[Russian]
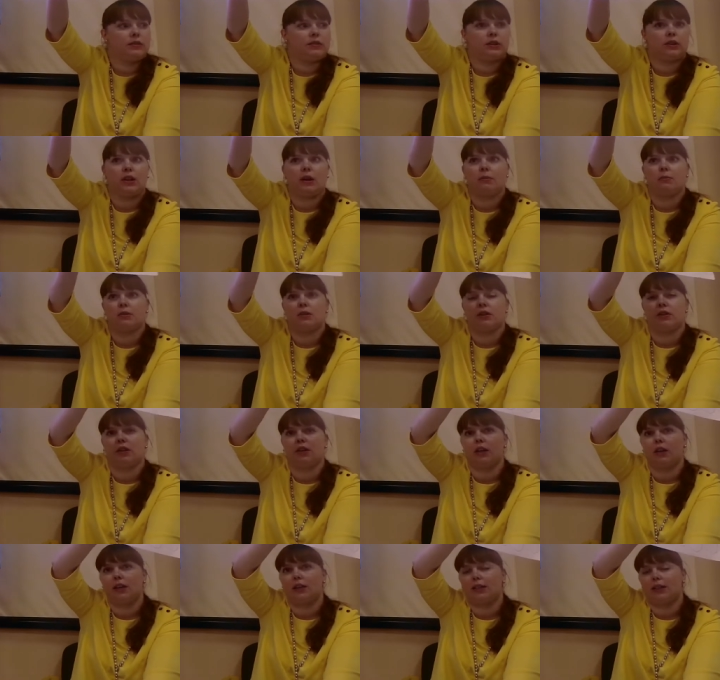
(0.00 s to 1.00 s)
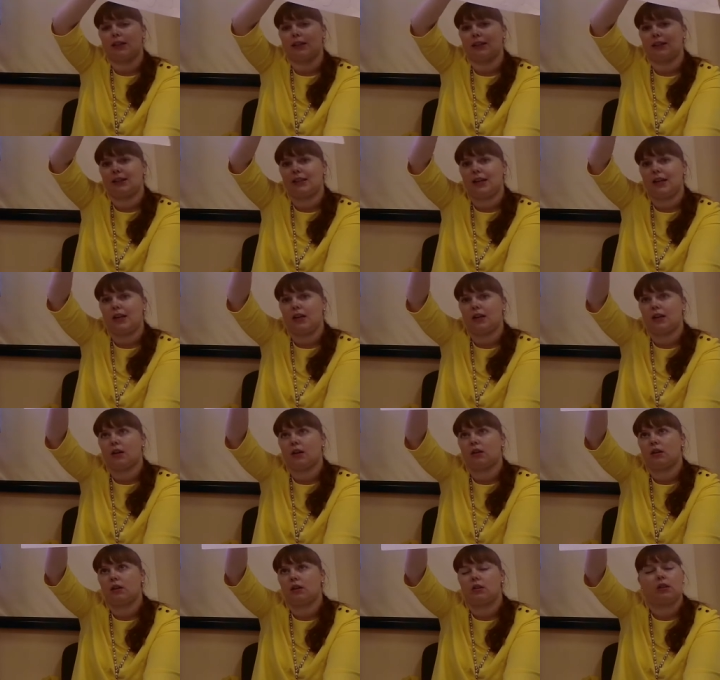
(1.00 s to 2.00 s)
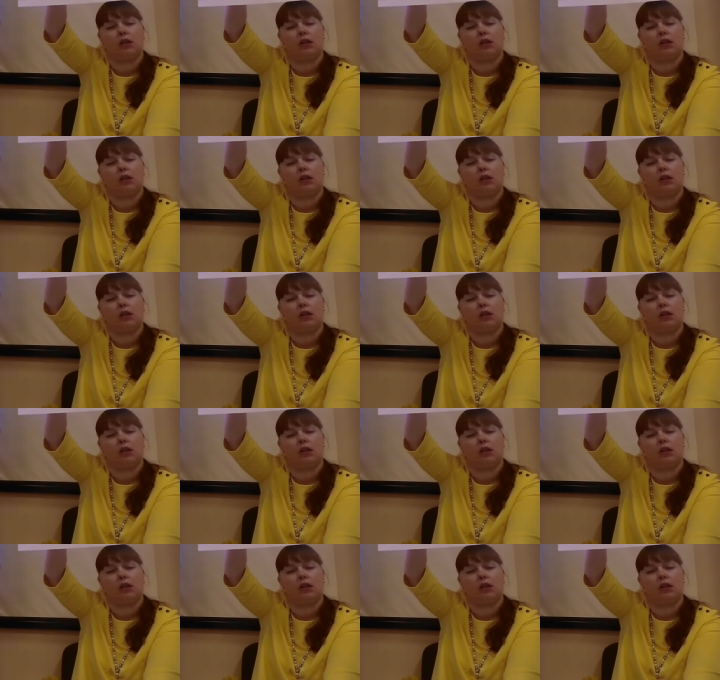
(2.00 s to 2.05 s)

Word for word: вот там, где горизонтально,